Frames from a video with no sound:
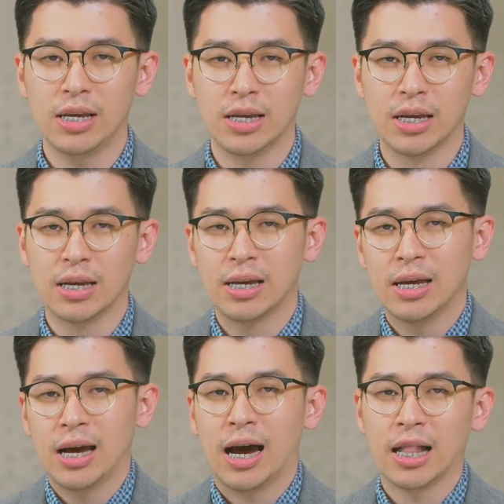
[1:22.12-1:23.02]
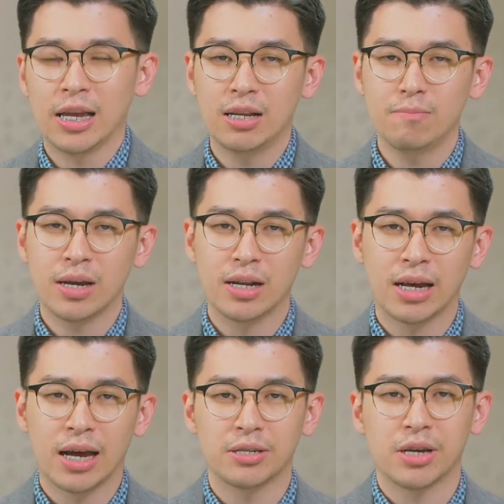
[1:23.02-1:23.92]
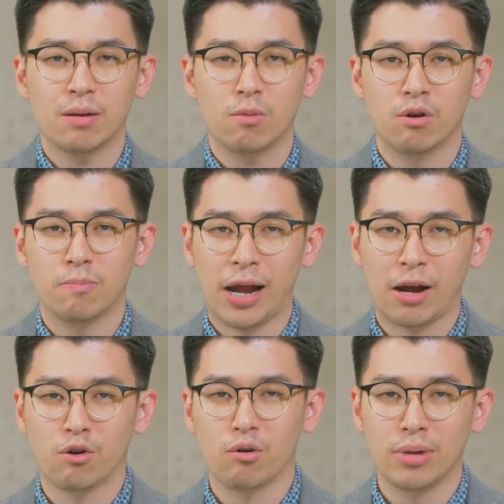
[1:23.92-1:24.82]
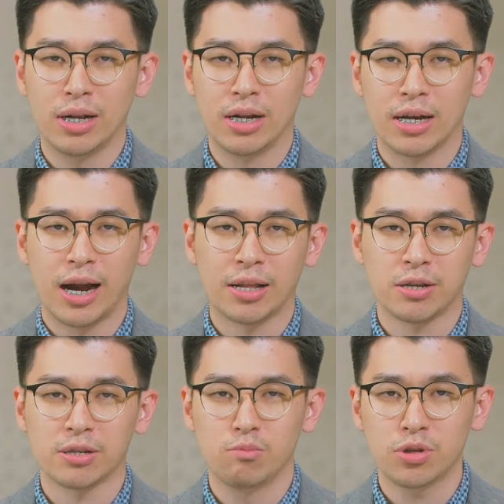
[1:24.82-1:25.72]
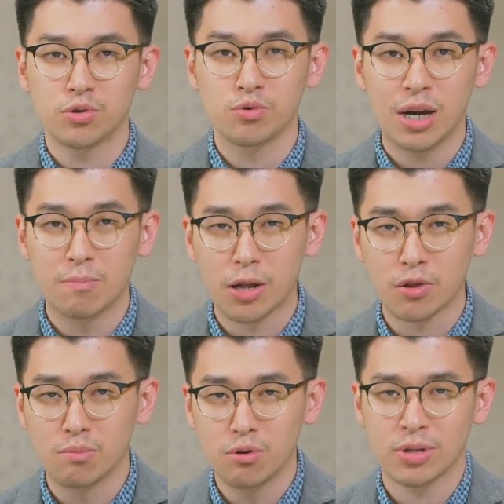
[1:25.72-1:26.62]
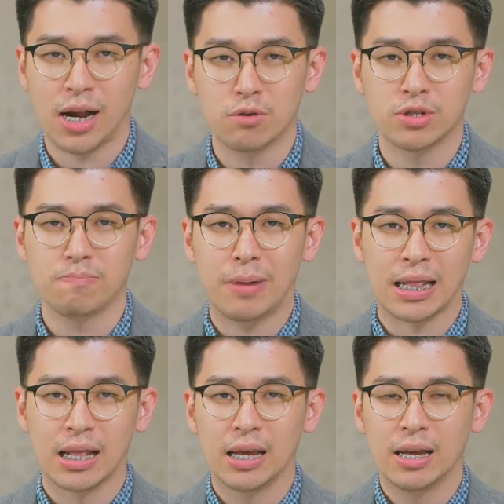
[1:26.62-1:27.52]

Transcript: tinggi, hal ini mengindikasikan bahwa perekonomian di negara tersebut sudah bertumbuh terlalu cepat.